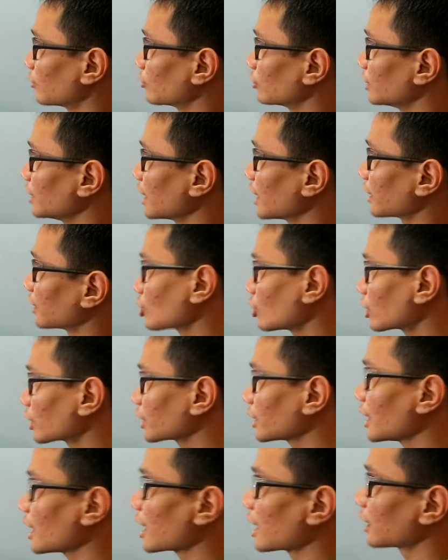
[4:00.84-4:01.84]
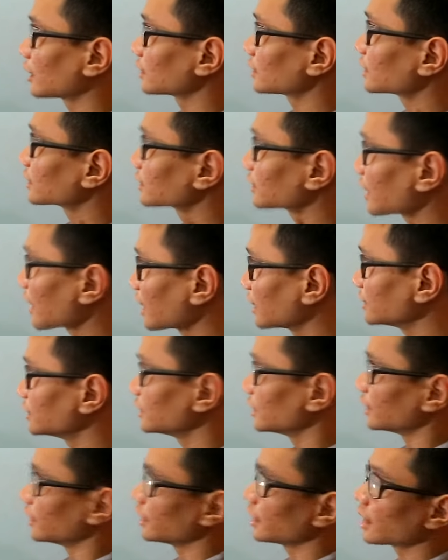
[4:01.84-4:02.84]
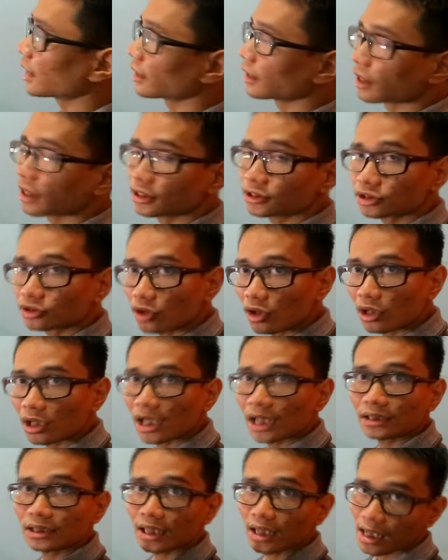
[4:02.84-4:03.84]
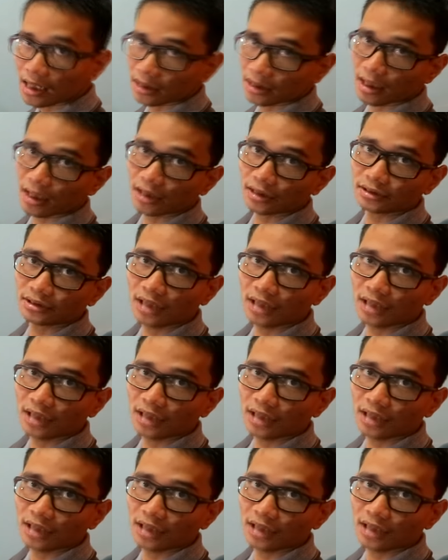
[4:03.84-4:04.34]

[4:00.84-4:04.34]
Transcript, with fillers: kemudian Kemudian skor yang tertera di sini adalah skor rata-rata.